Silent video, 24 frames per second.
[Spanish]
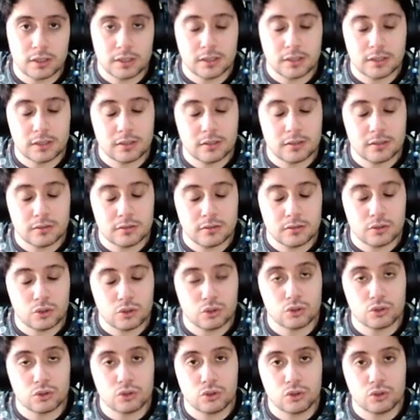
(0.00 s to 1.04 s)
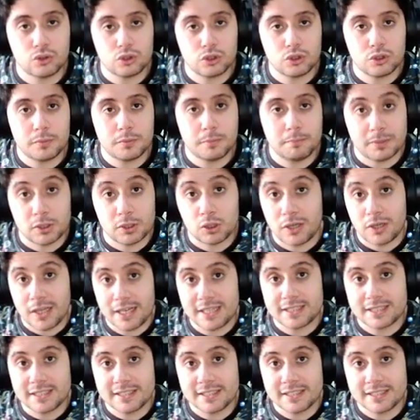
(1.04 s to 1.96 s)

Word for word: eh, los otros personajes que